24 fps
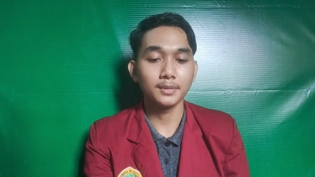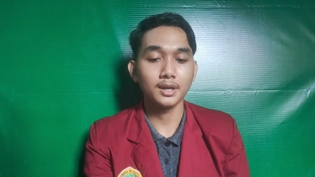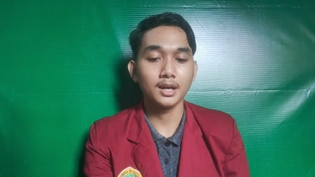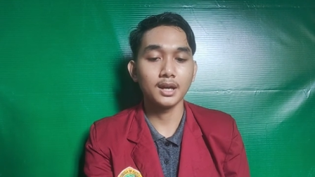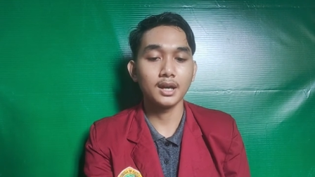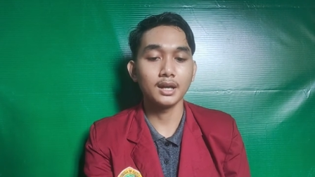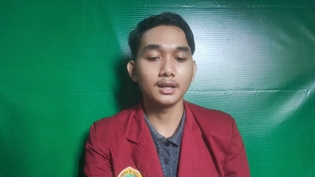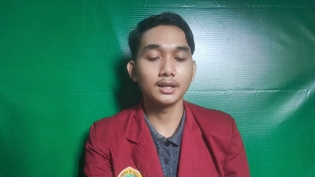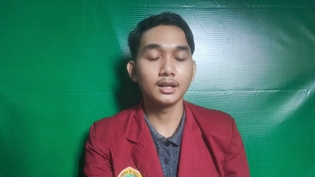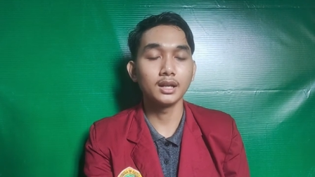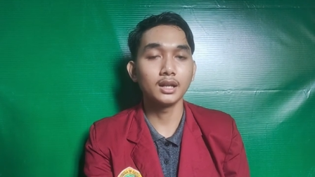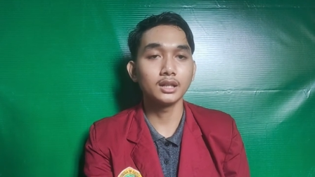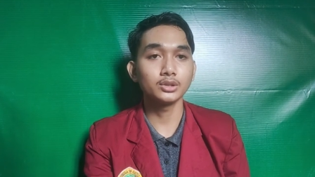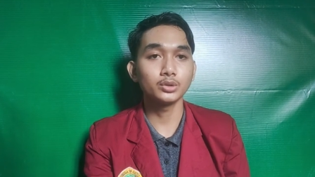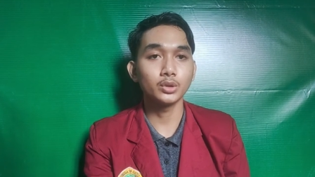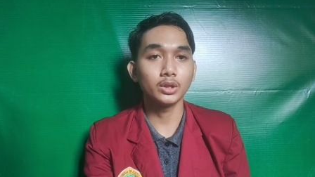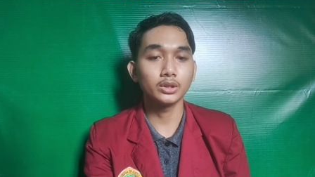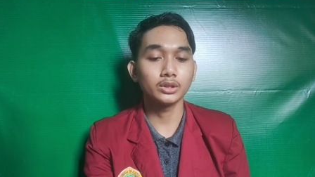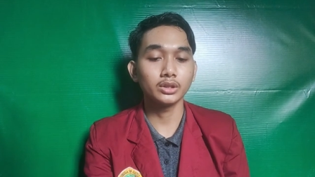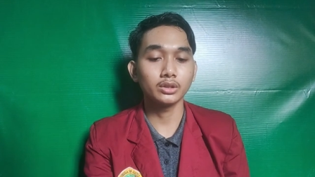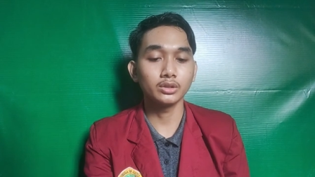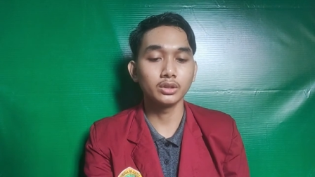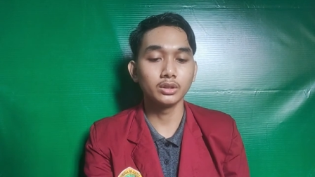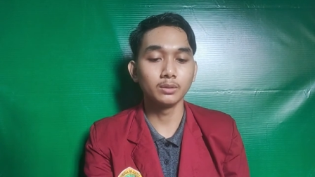adalah
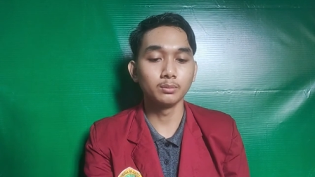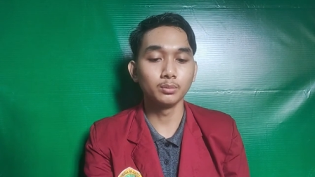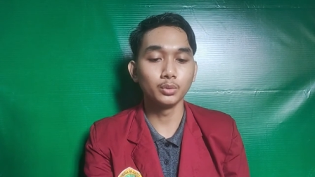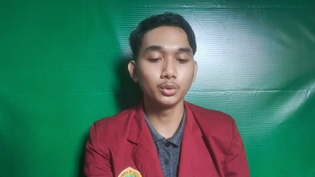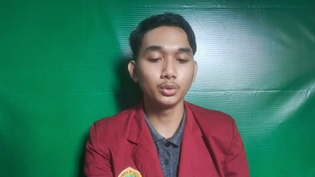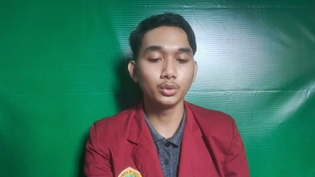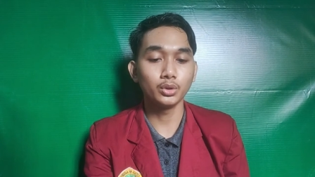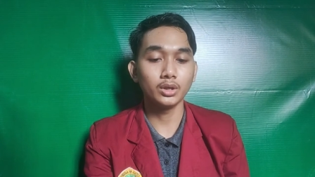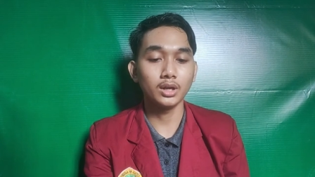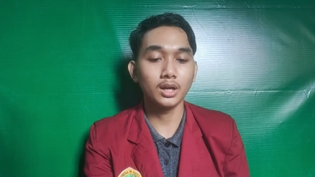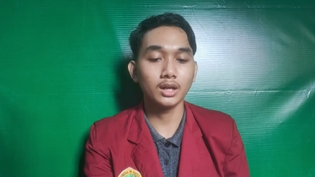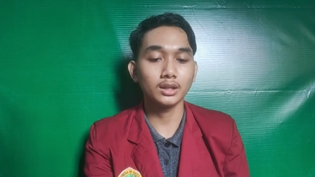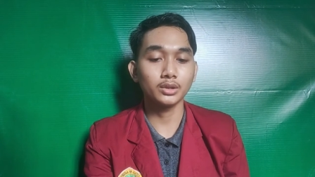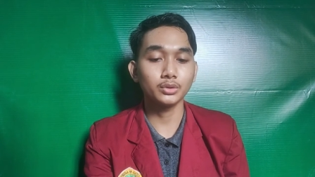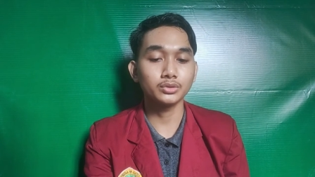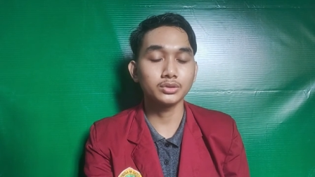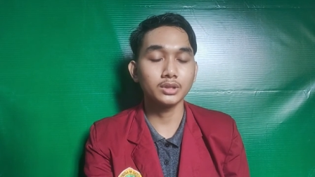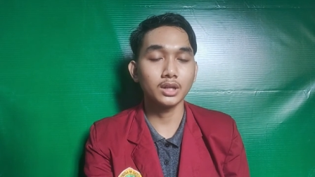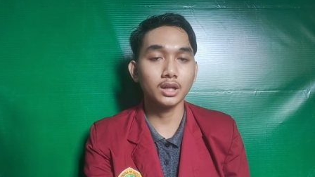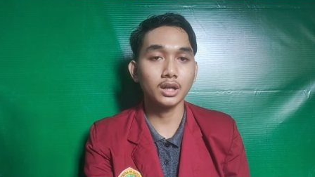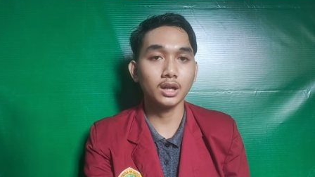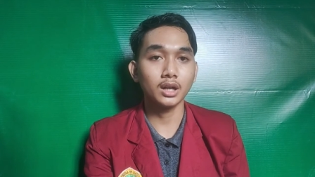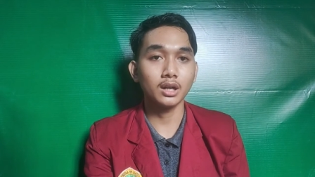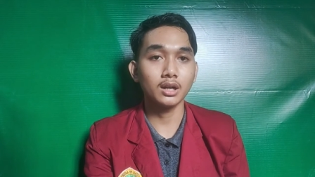suatu ilmu atau
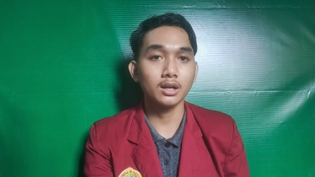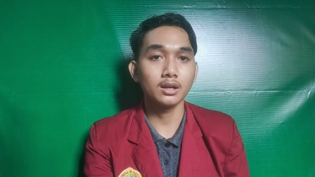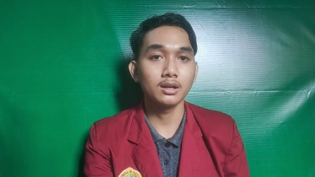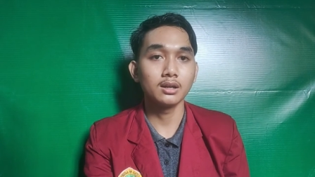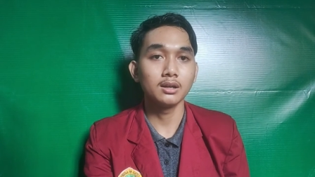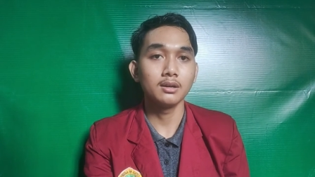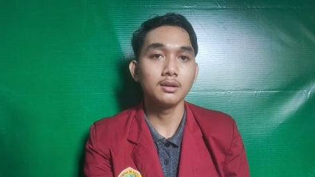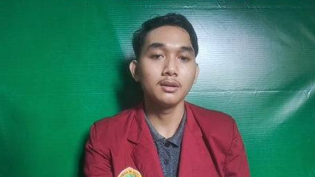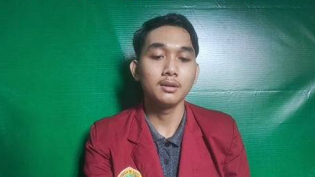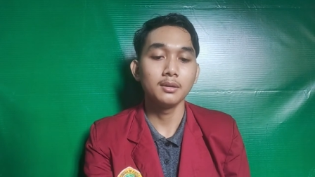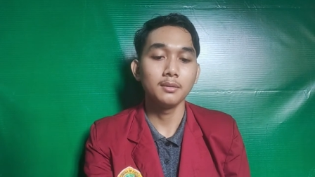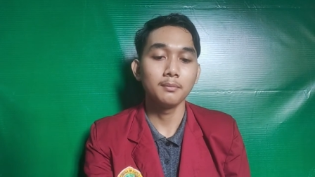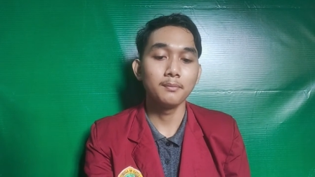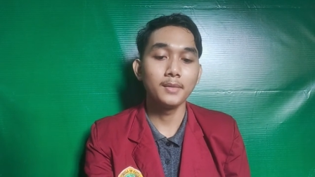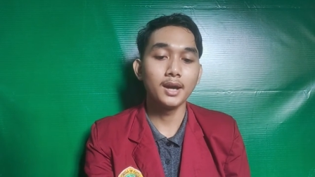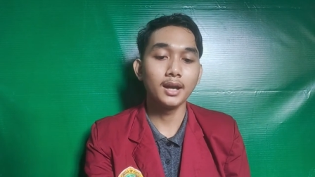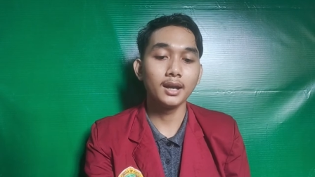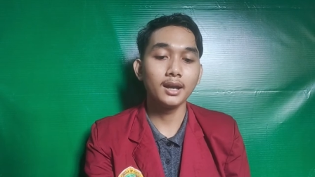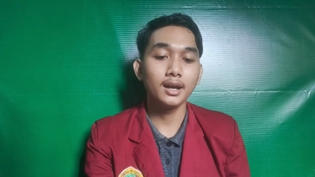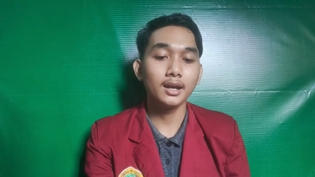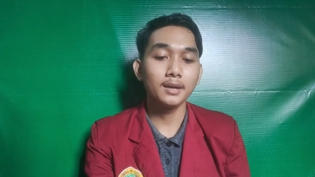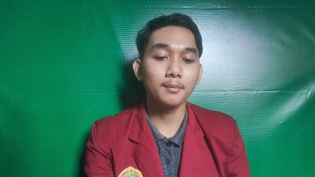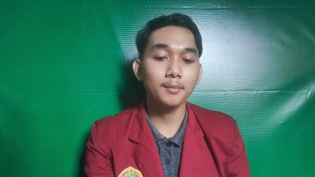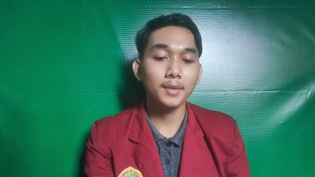cara
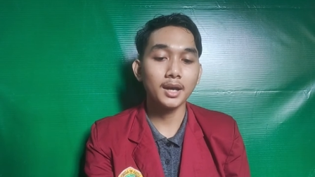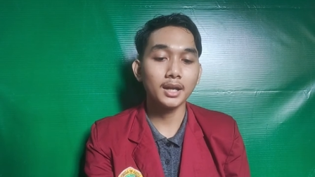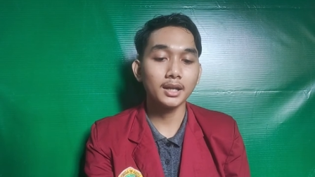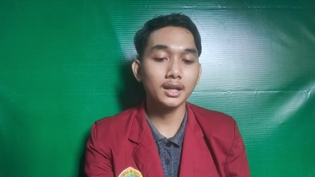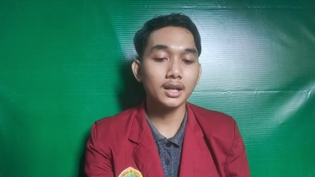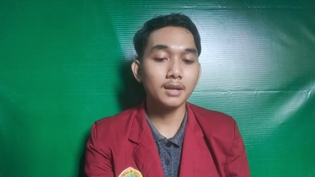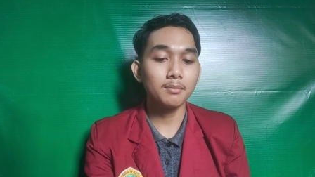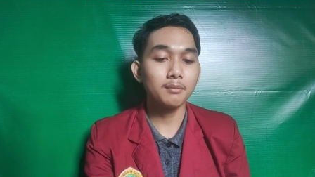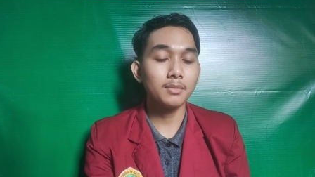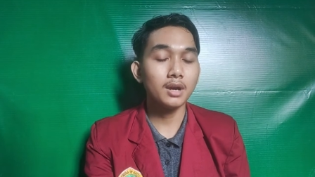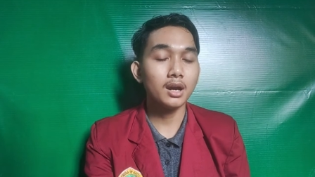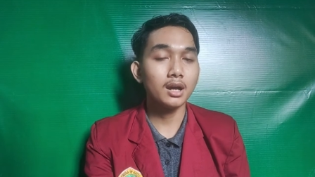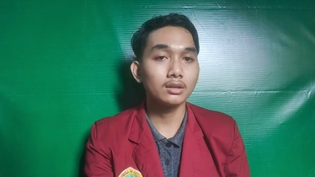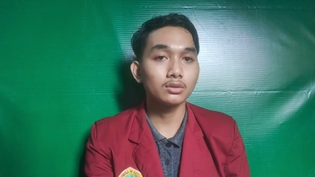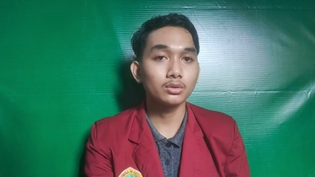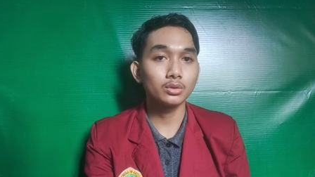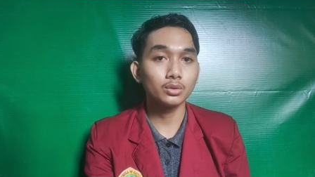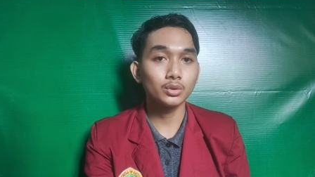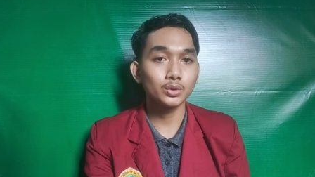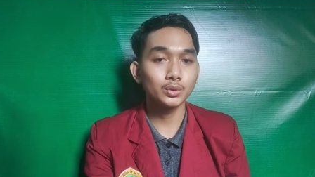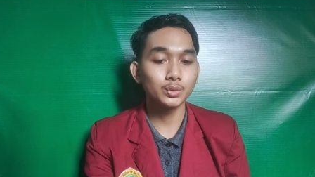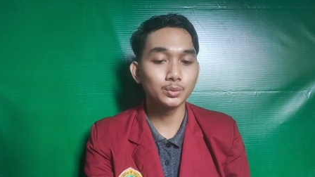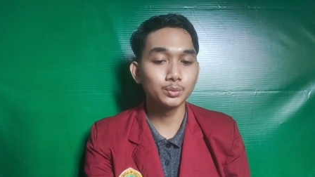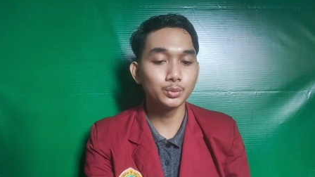bagaimana
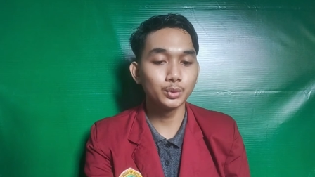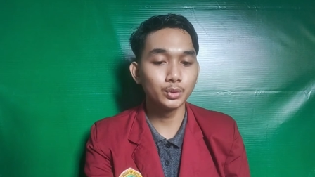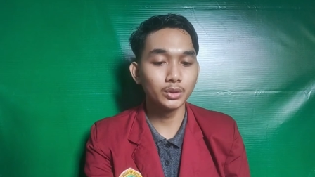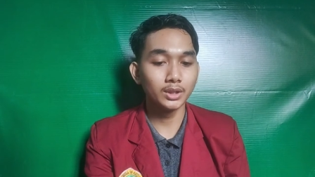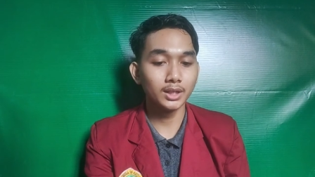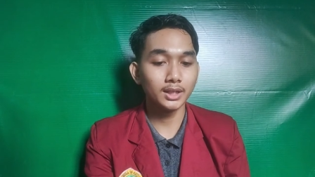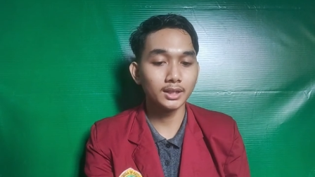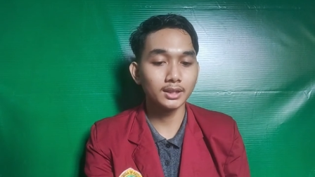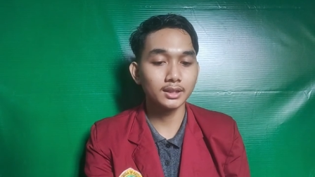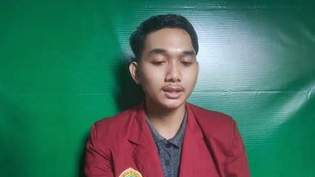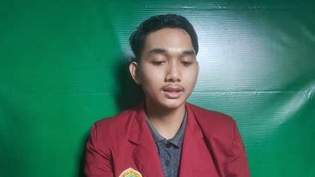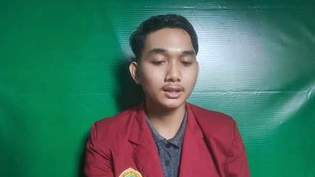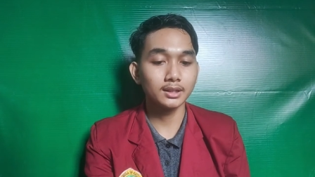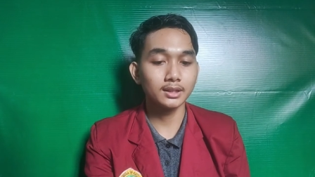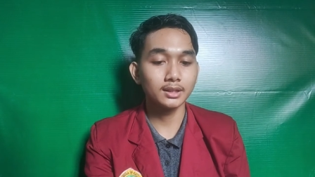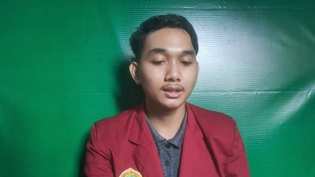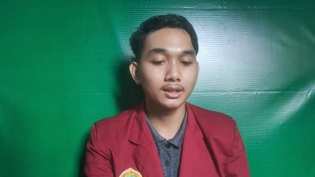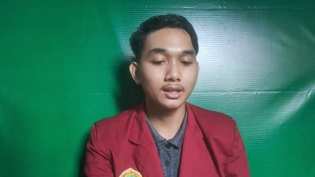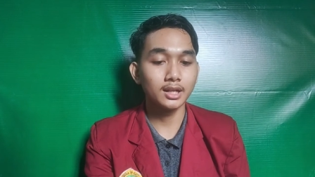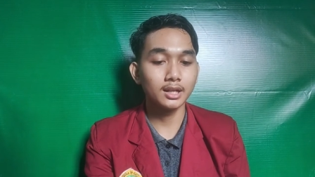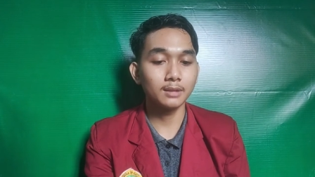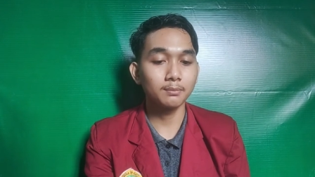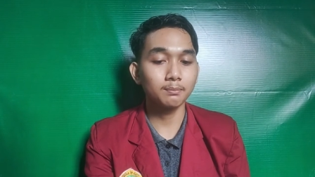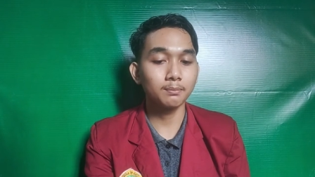mengatur hubungan
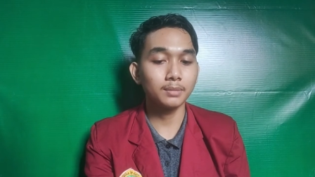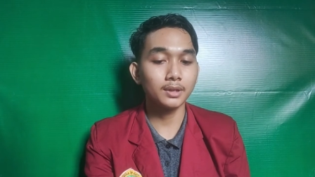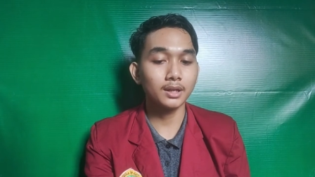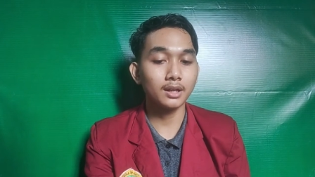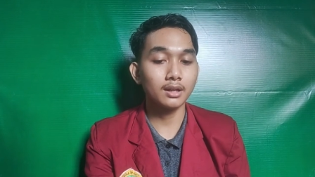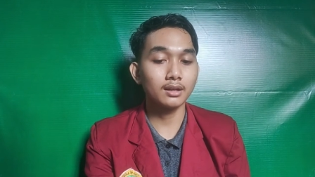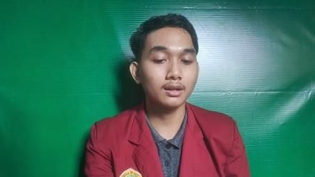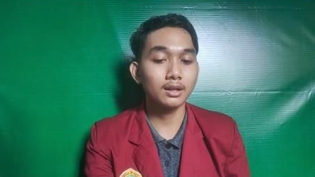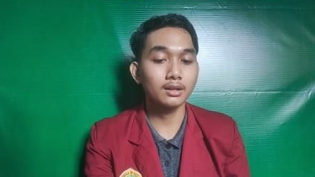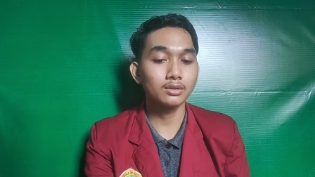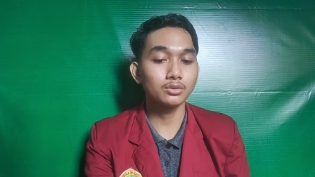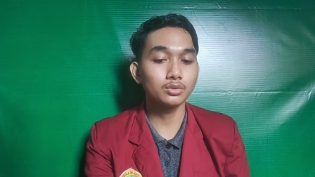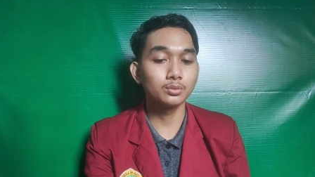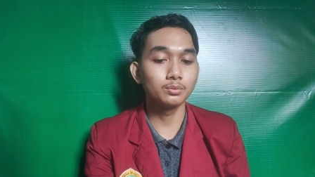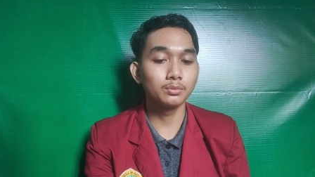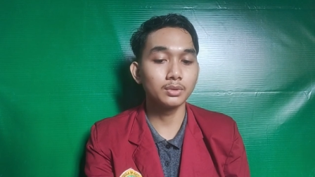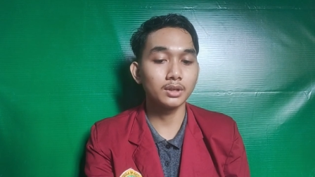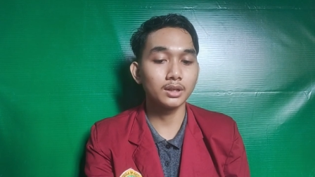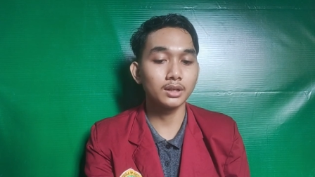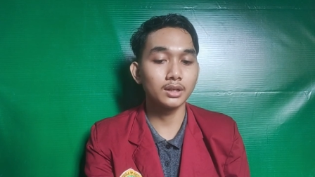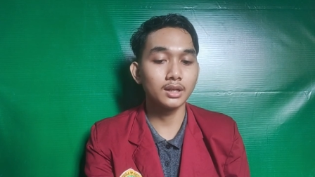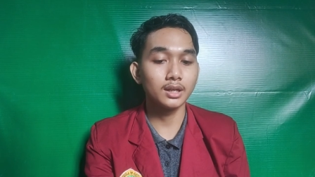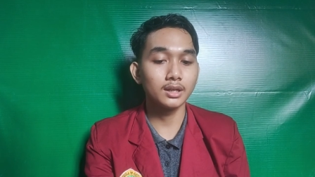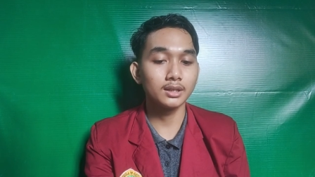dan peranan
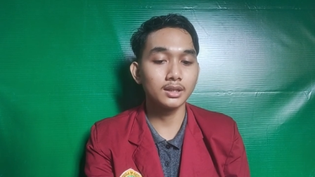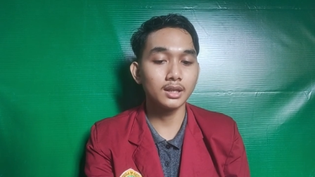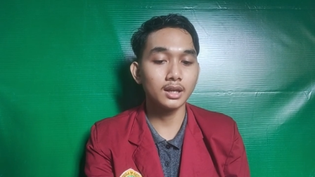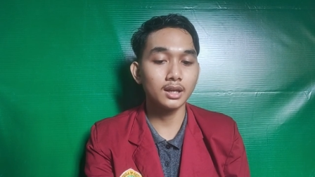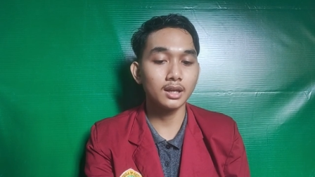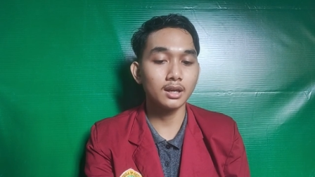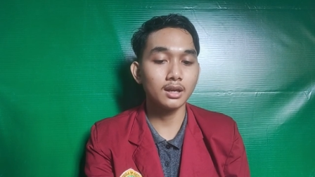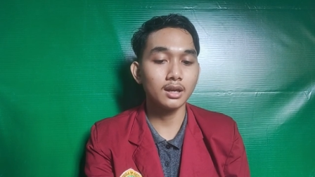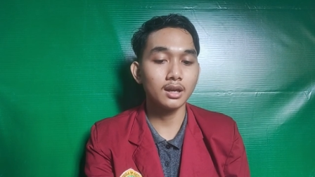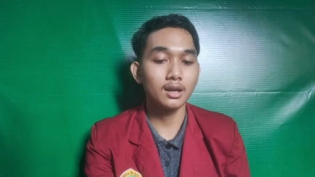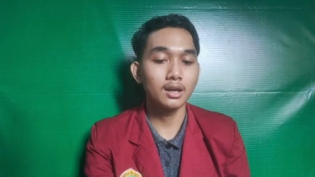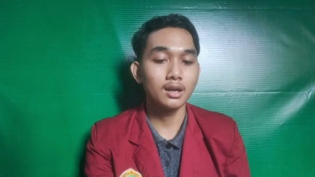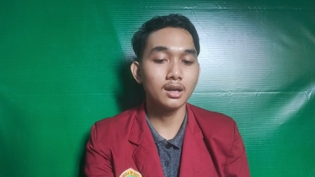sumber daya